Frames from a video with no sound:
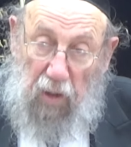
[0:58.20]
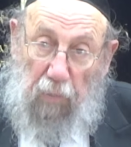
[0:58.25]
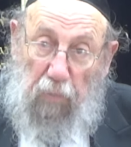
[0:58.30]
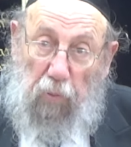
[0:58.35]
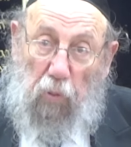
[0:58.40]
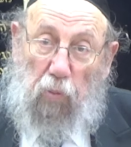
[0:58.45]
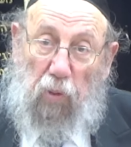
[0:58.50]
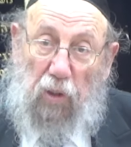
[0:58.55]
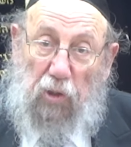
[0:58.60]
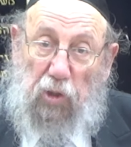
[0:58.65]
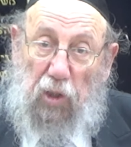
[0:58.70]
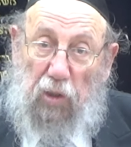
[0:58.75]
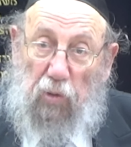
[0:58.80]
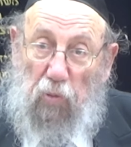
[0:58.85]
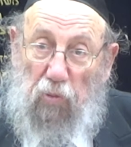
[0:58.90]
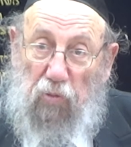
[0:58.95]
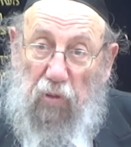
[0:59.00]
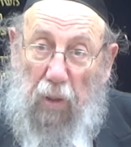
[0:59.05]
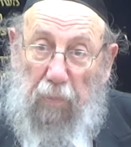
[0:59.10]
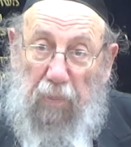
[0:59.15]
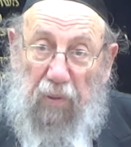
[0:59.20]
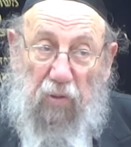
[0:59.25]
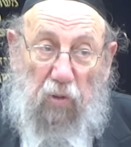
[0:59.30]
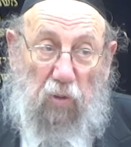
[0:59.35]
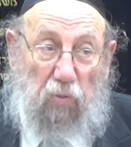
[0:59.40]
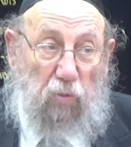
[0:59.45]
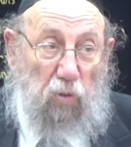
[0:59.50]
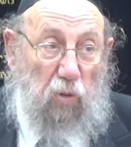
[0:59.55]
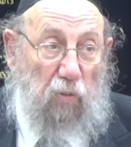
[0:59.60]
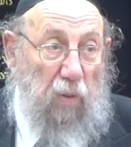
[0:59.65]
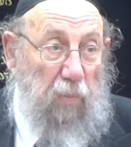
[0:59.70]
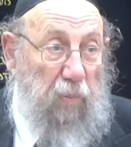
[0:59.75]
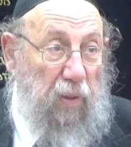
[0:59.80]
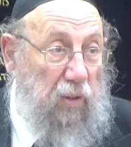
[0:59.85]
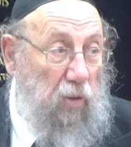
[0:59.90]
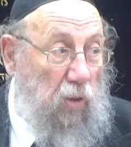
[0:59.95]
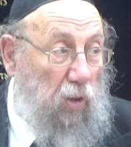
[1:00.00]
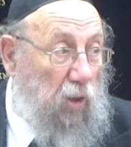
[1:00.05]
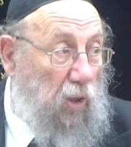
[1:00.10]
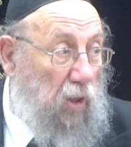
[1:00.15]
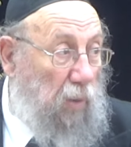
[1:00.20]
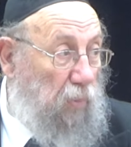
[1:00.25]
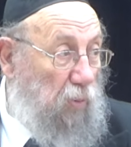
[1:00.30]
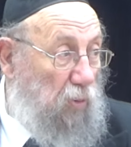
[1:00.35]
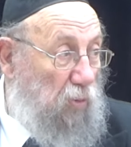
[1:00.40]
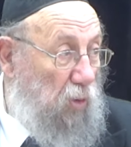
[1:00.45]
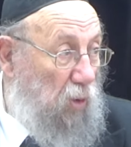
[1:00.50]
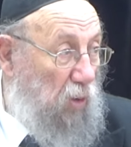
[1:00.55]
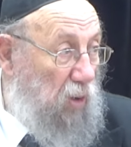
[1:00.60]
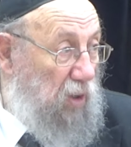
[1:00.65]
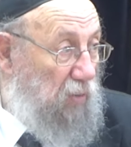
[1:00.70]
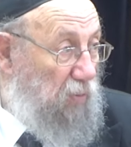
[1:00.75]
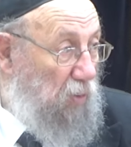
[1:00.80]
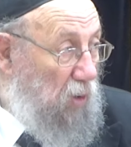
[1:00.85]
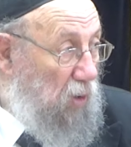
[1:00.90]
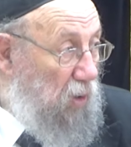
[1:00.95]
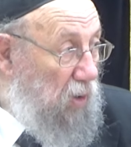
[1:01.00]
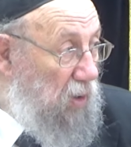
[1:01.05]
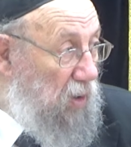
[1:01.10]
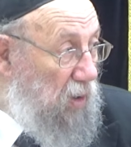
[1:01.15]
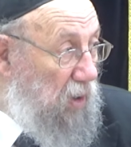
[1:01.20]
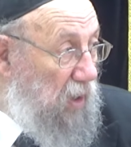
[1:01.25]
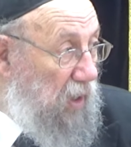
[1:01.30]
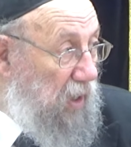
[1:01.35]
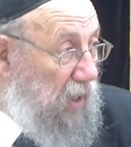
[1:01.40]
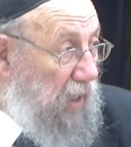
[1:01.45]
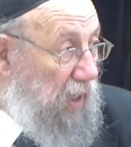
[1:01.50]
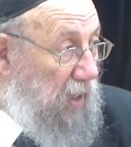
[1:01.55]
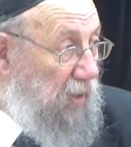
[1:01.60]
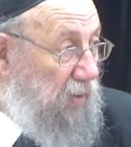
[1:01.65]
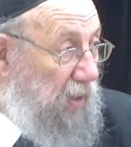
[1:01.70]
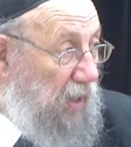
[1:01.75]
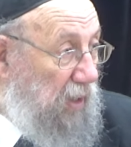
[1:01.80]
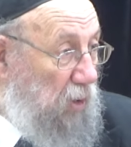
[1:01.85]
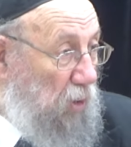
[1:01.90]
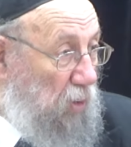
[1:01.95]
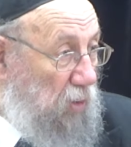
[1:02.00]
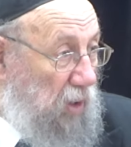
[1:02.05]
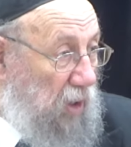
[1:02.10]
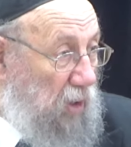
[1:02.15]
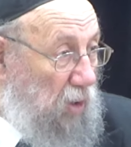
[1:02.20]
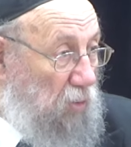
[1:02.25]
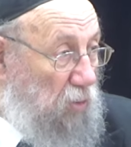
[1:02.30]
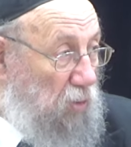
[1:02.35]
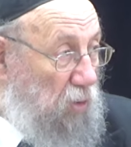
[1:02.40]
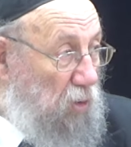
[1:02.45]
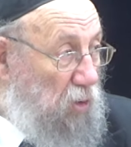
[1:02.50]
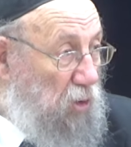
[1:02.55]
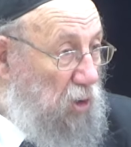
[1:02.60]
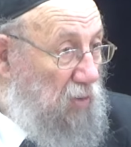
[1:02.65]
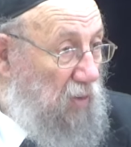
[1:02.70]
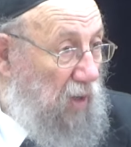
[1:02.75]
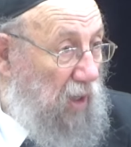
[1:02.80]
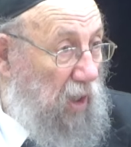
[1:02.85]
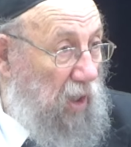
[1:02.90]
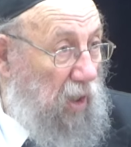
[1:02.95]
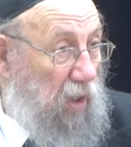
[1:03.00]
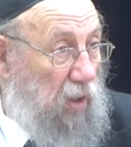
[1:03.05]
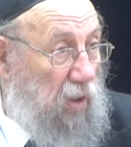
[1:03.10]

Pourquoi je dis tout ça Parce que vous devez maintenant, il y en a plusieurs qui veulent essayer d'entrer dans une yeshiva.